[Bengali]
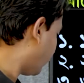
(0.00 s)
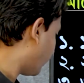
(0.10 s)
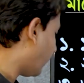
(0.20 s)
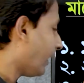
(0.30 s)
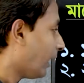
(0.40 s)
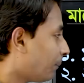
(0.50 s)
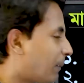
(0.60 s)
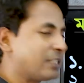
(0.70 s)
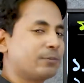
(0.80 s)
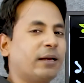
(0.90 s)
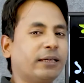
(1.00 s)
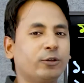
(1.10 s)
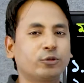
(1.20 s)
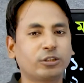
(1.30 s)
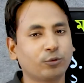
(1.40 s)
করে এই পাঁচ ভাগেই
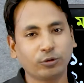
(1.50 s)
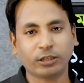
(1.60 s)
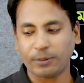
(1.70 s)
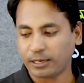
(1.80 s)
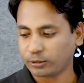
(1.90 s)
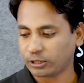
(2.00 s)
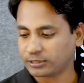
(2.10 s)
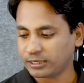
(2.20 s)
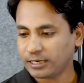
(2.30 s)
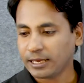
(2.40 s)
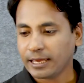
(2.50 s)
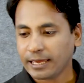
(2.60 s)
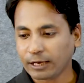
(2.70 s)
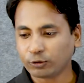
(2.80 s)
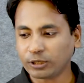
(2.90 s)
হচ্ছে উলকে ভাগ করা যায়
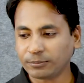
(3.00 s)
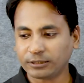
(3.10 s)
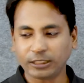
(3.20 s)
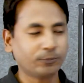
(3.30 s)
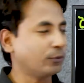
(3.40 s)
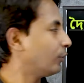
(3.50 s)
এখন আমরা দেখব